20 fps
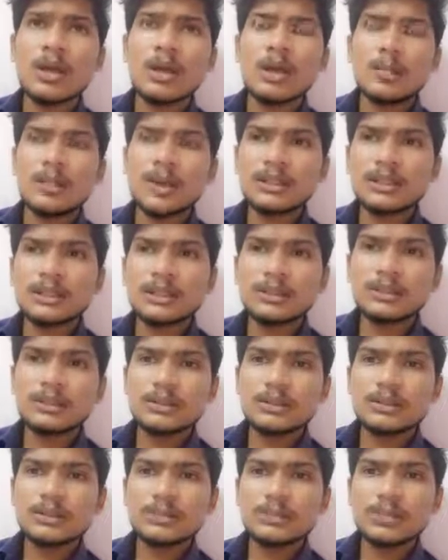பார்த்துட்டு
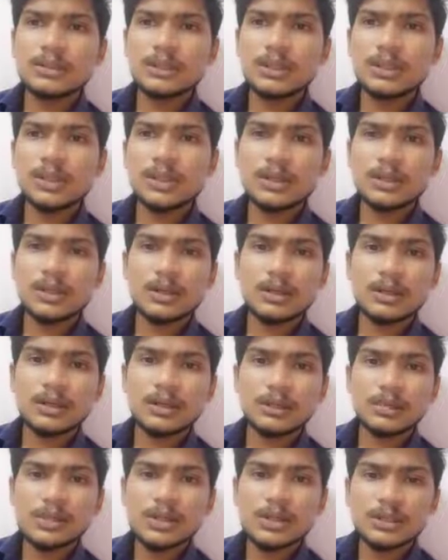
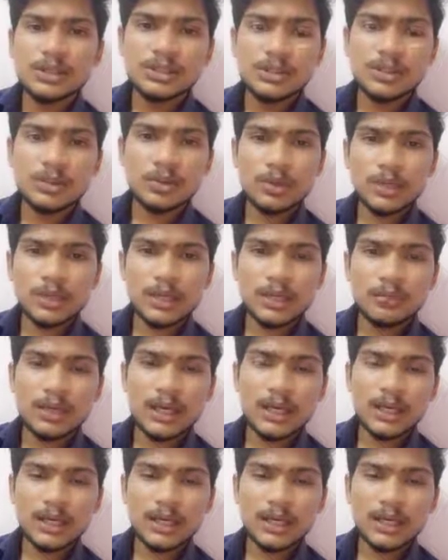செச்சுக்கோ நீ என்ன வாயில்